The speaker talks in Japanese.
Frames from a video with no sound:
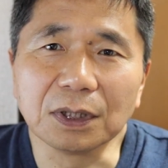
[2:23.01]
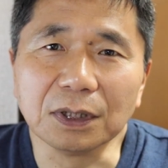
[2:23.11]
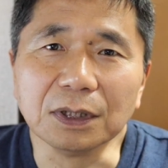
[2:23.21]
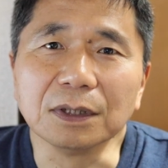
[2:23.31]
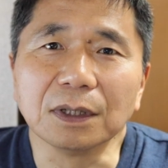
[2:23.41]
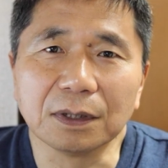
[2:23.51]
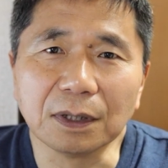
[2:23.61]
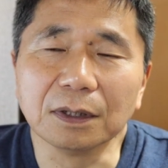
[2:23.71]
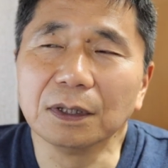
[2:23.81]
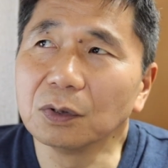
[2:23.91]
気に入って
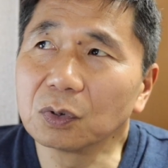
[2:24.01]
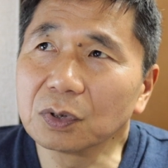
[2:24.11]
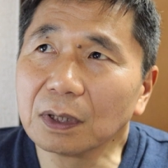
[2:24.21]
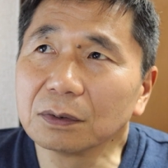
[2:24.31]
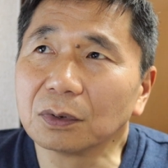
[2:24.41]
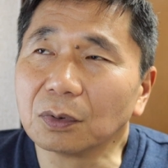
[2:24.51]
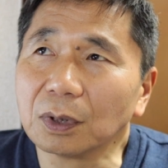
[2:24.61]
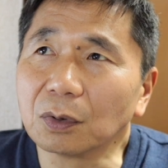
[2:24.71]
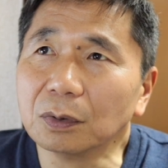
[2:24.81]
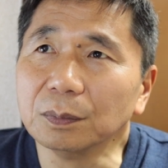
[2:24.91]
てで EOSR との
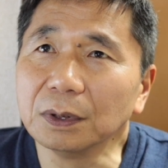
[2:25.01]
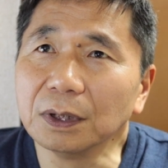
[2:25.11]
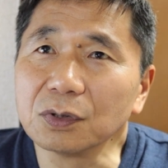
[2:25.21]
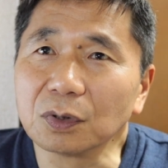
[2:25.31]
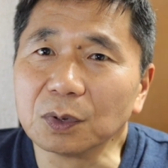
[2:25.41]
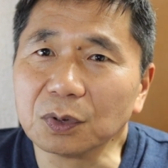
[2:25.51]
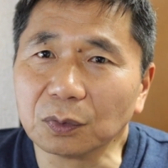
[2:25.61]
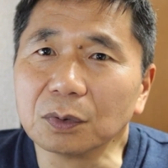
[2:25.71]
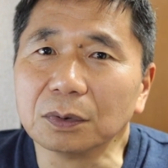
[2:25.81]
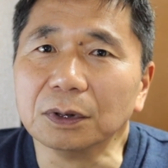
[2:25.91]
ねコンビネーションもす
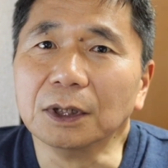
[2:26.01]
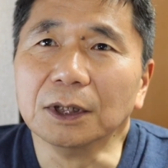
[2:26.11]
ごく